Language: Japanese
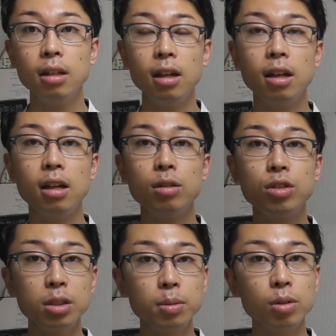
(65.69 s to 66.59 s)
えー、う
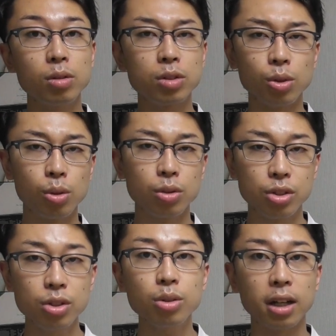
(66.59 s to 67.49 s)
つ病、躁う
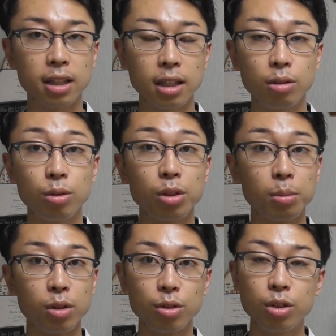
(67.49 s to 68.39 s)
つとかっていうこと
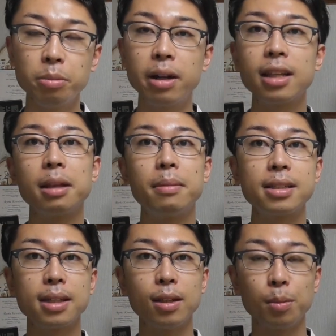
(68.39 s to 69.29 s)
も含まれてま
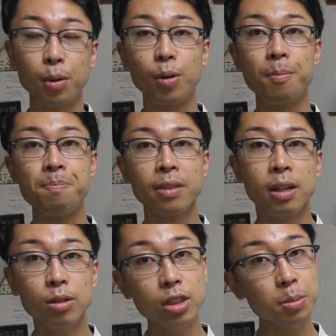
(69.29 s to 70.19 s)
すけども、
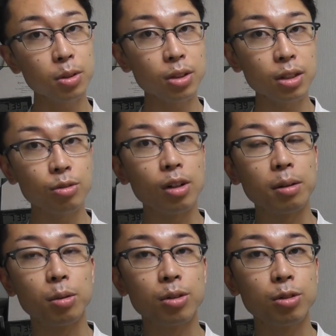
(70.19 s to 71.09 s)
うつ病っていうの
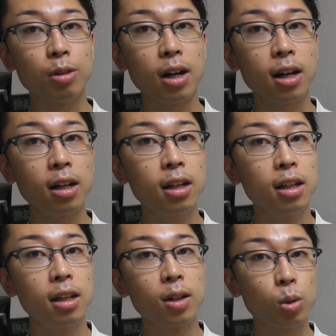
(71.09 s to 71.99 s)
は僕は
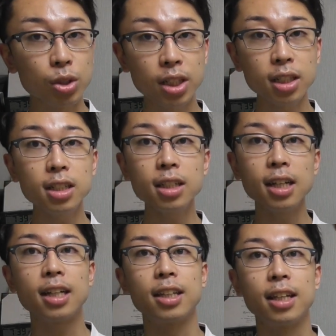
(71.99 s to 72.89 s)
誤診じゃ
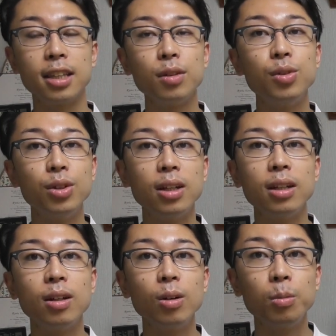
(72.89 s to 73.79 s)
ないかなっていうふう
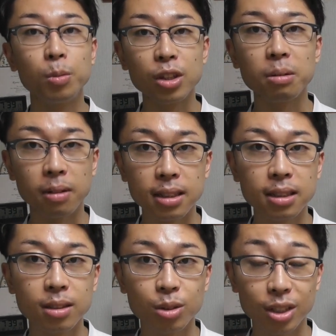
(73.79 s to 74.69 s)
に思ってま
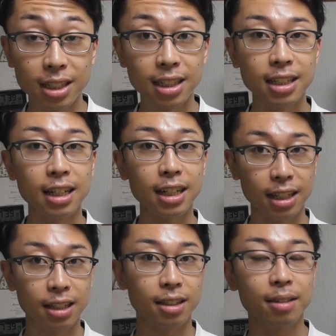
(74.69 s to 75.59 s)
す。誤診じゃないかな。